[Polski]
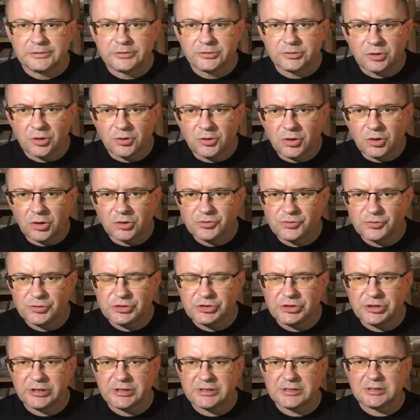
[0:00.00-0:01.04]
To
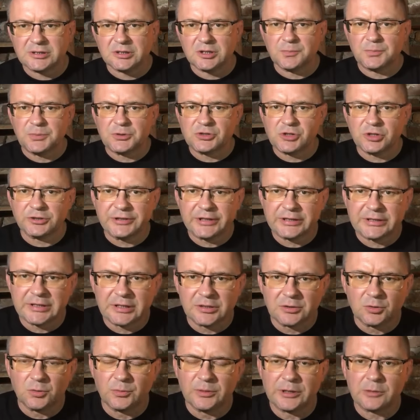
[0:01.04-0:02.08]
oczywiście jest tylko początek
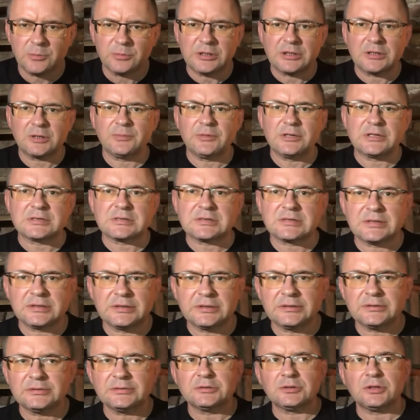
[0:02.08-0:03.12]
tego numeru, natomiast
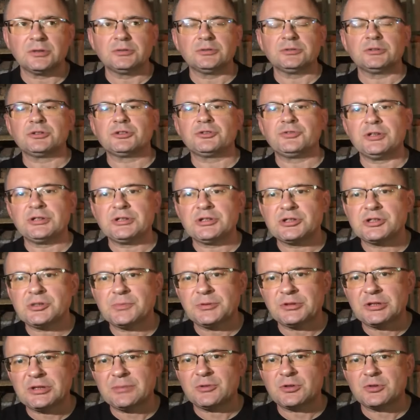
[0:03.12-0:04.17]
e, on świetnie się potem